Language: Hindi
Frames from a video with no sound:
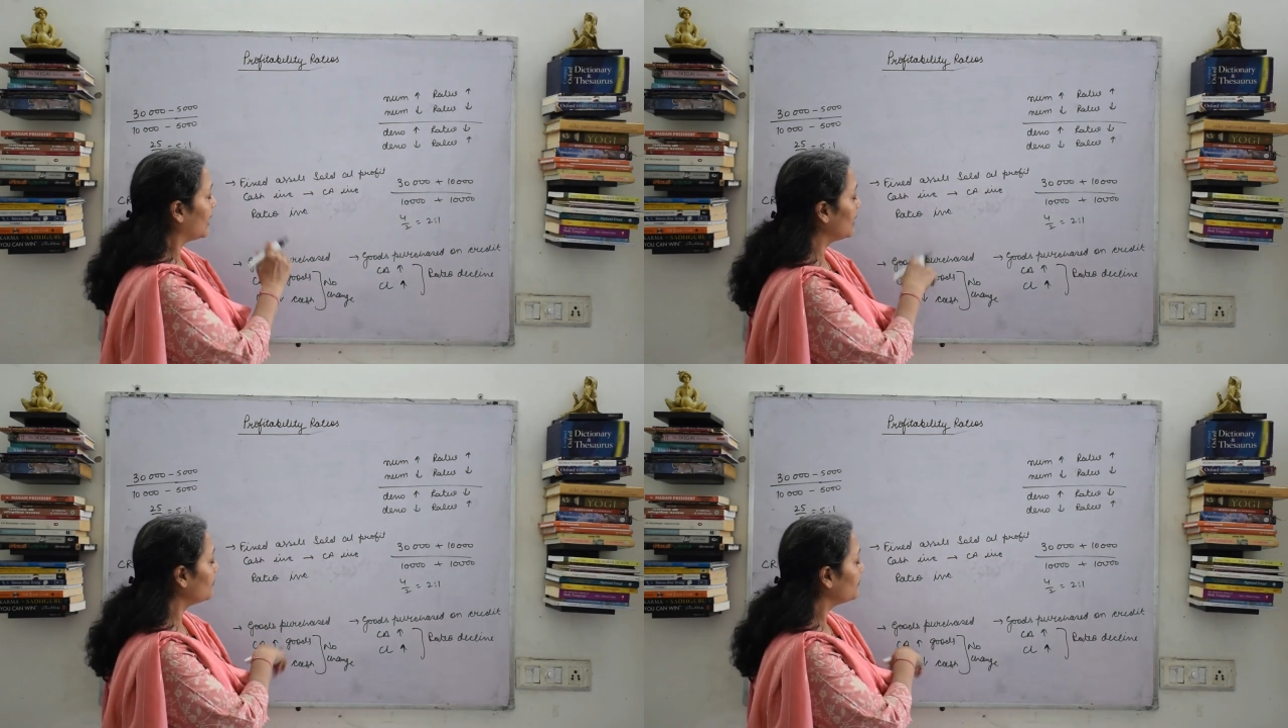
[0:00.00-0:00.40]

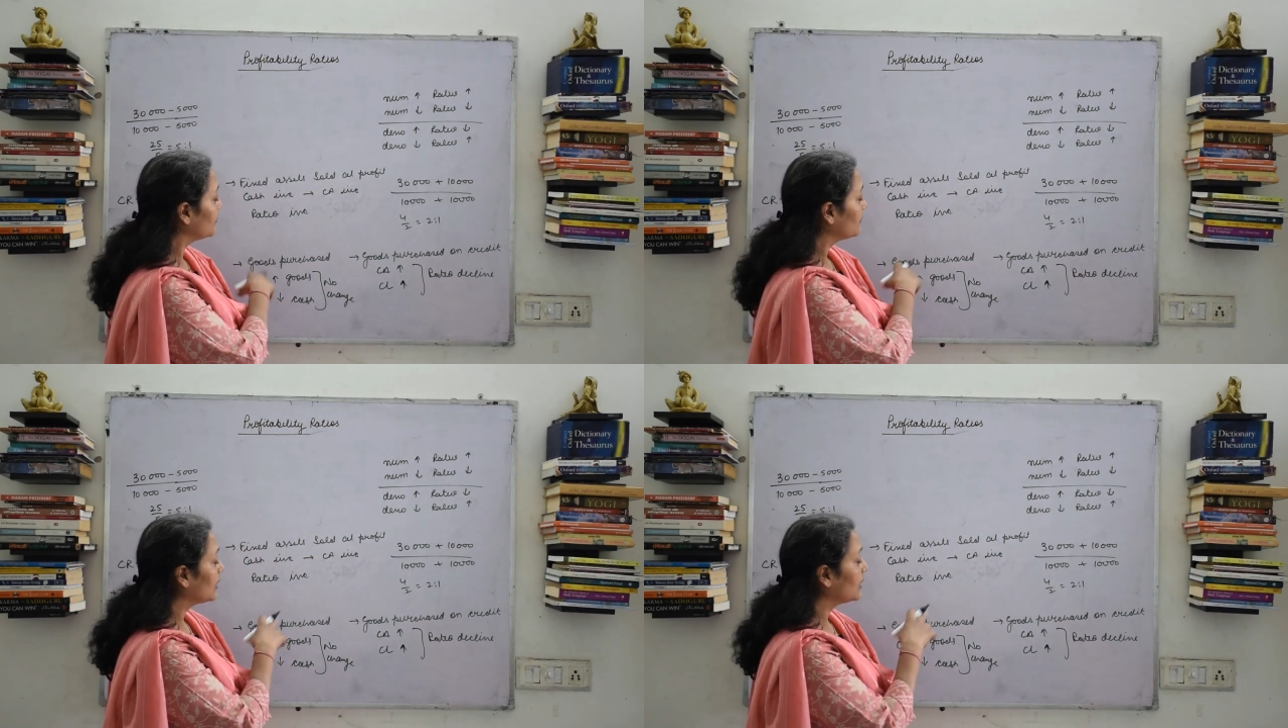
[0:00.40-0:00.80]
आप
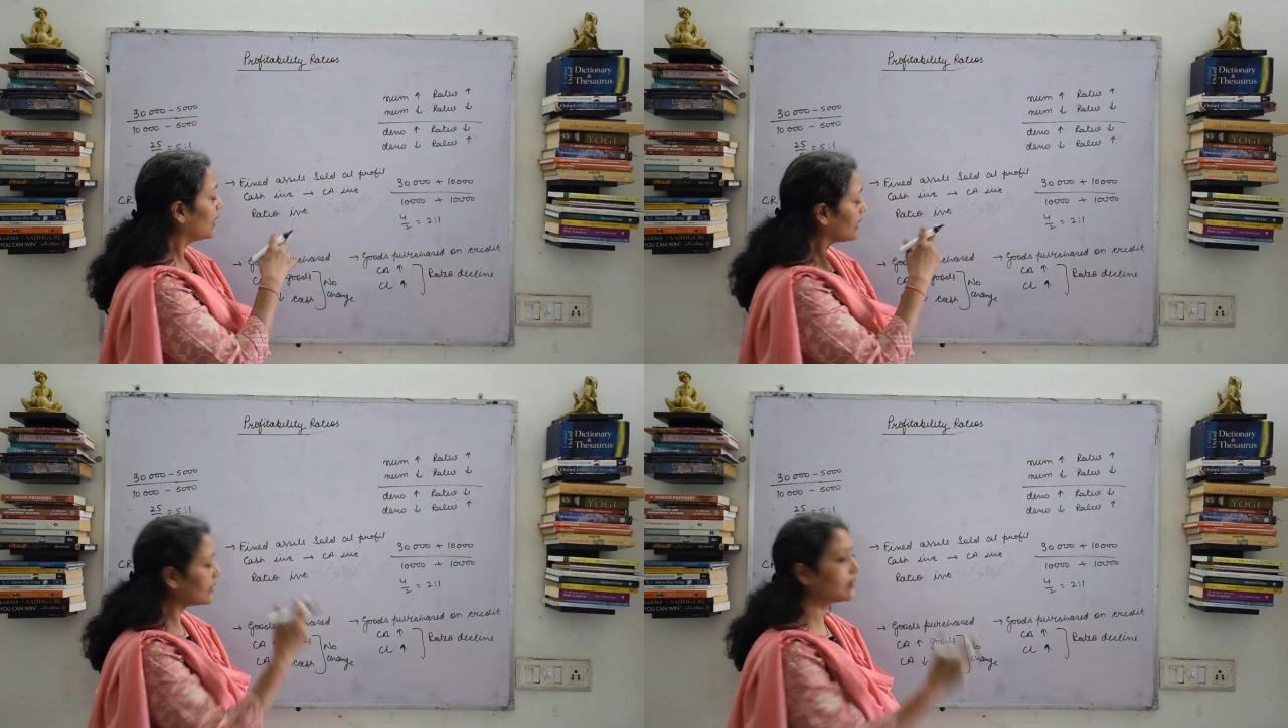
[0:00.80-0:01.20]

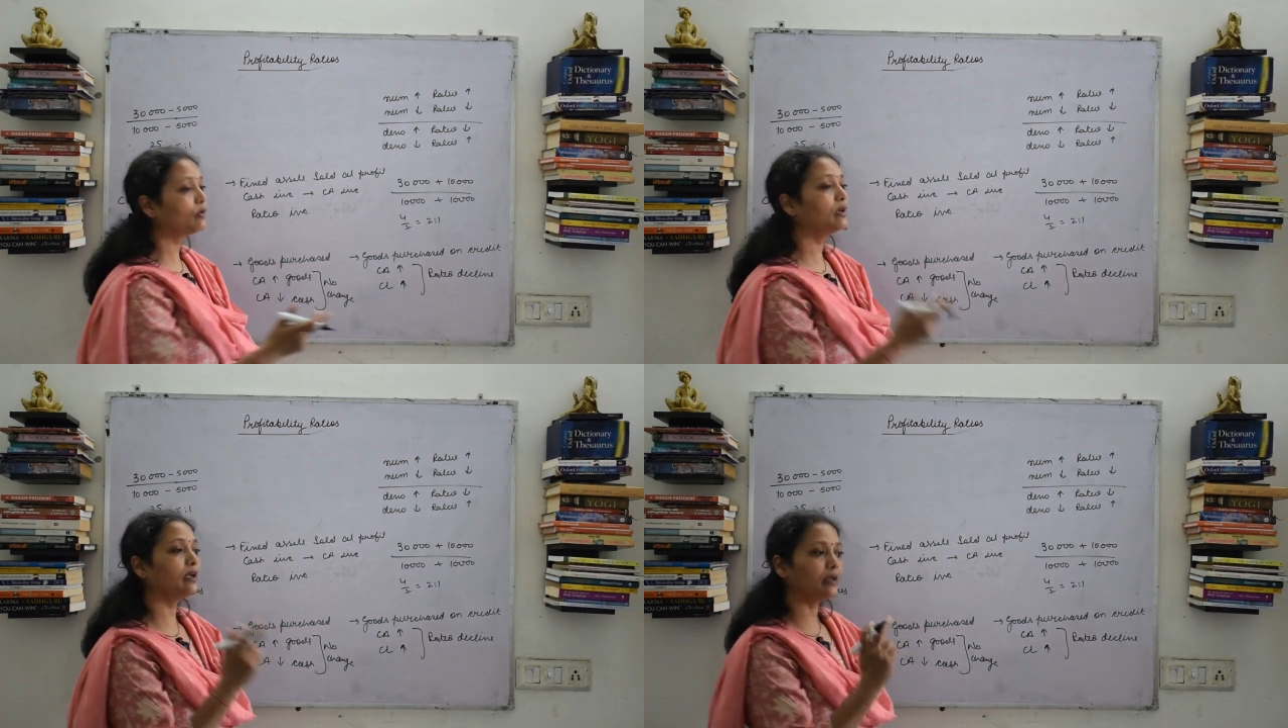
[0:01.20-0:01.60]
अगर
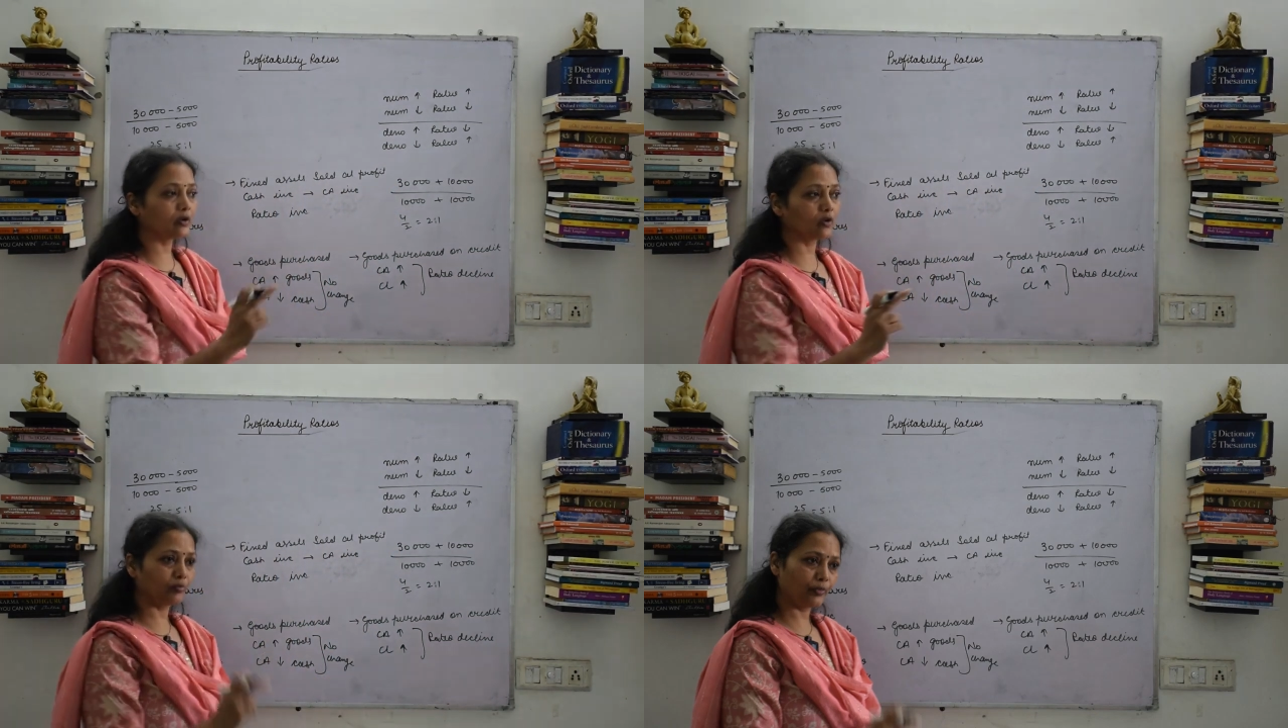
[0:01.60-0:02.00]
कोई एक
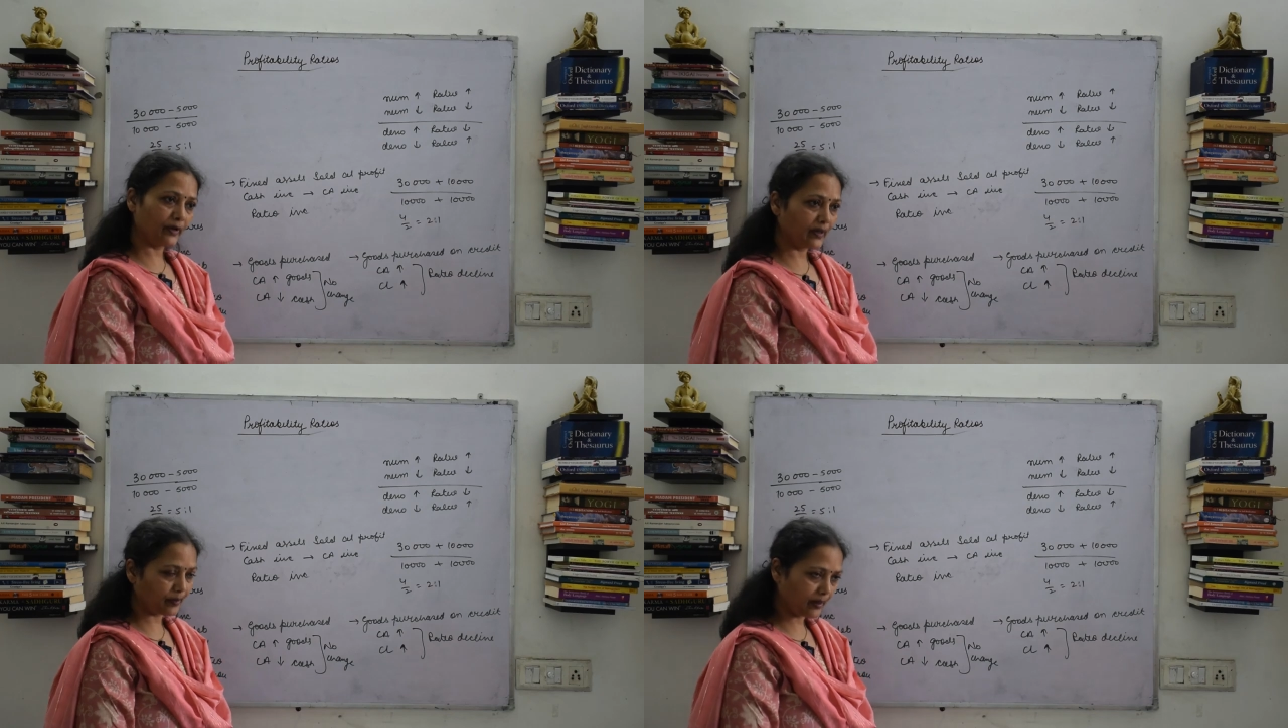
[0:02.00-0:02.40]

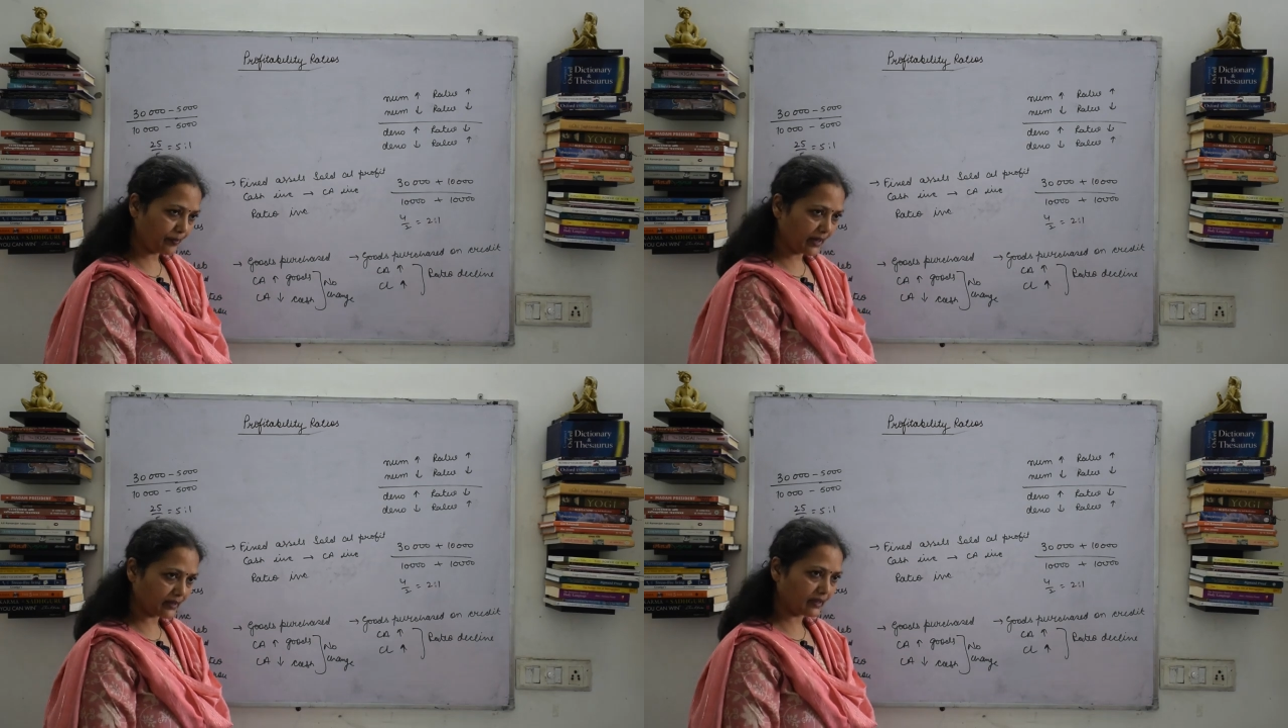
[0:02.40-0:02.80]
कंपोनेंट पे
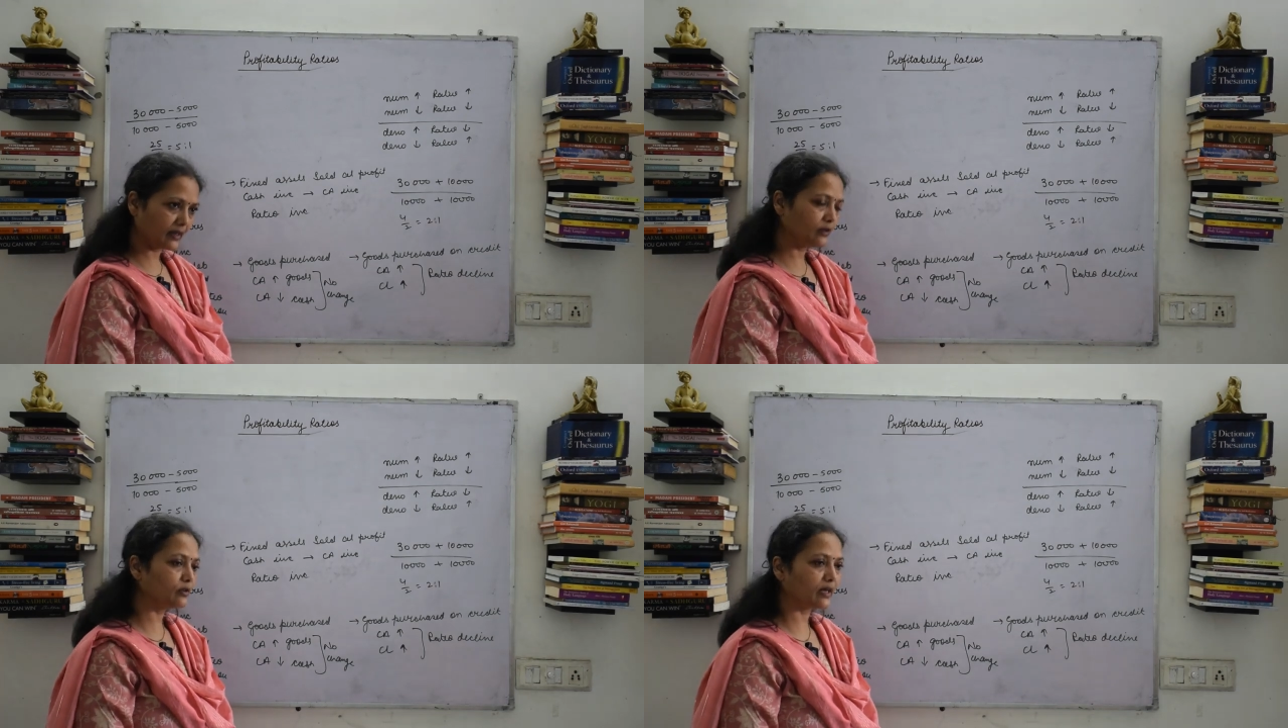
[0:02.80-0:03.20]
इम्पैक्ट आ रहा
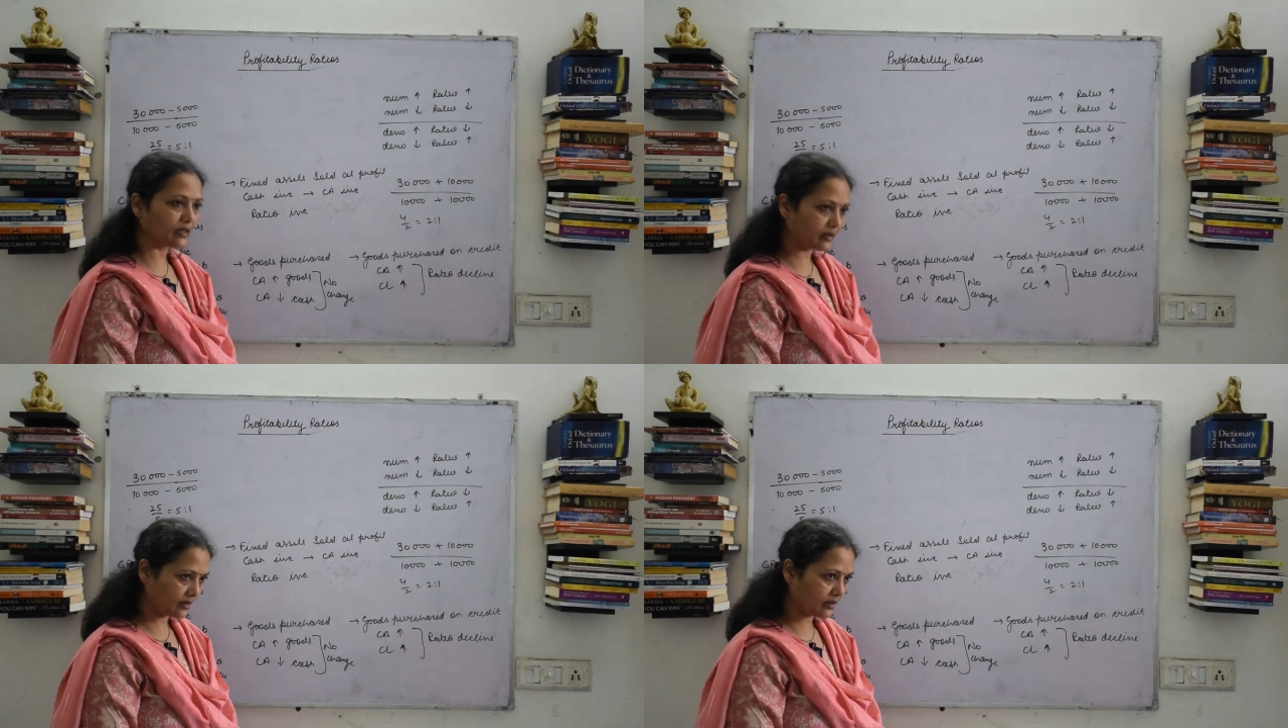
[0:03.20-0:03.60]
है तो
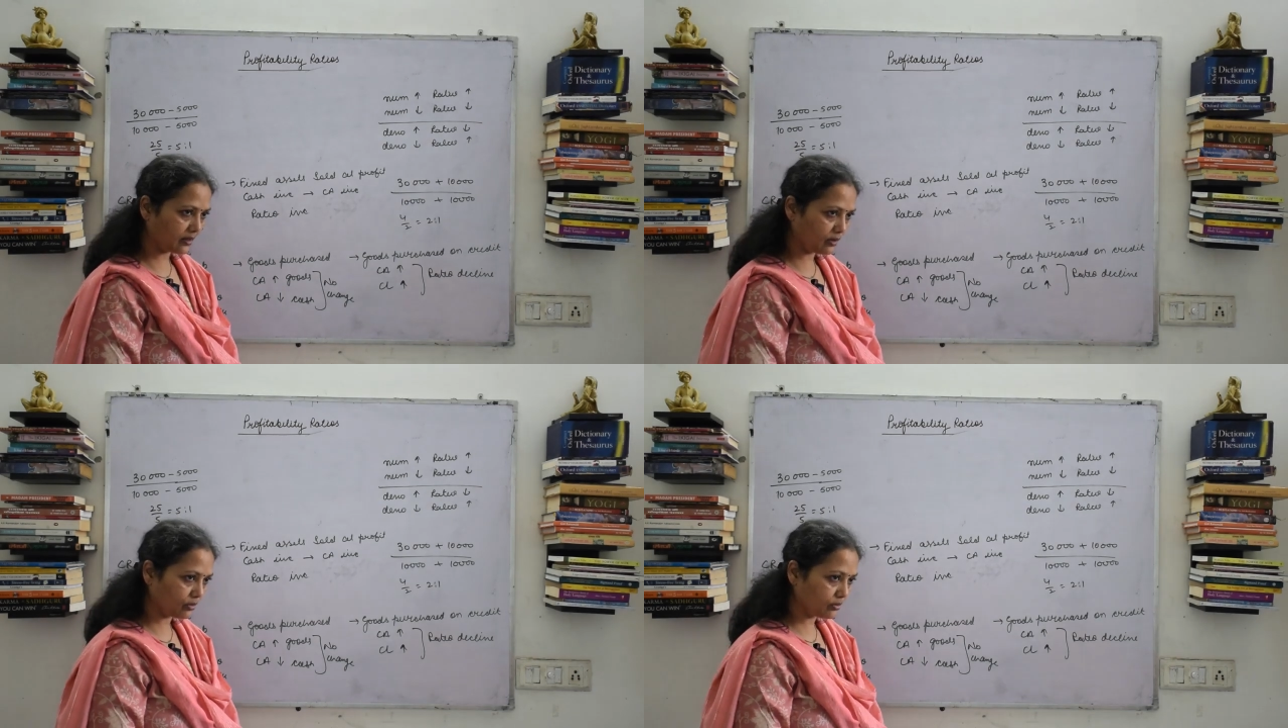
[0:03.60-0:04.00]
डायरेक्ट
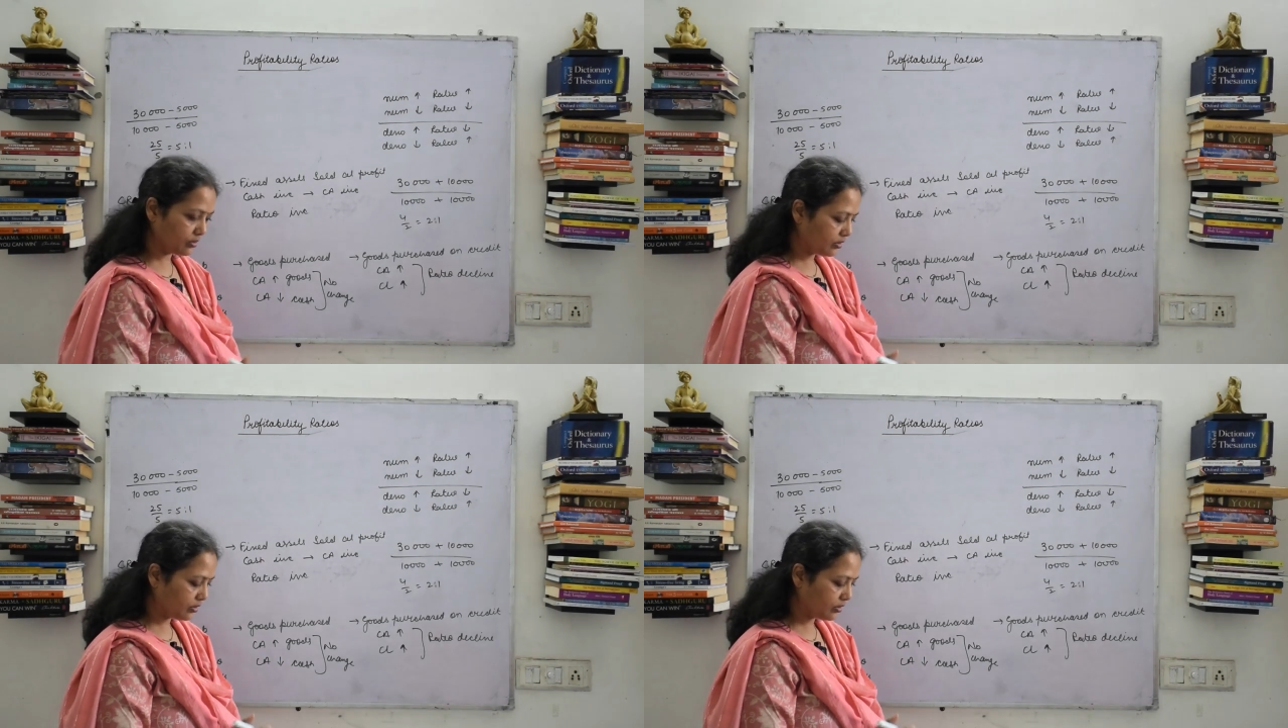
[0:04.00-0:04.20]
निकाल लो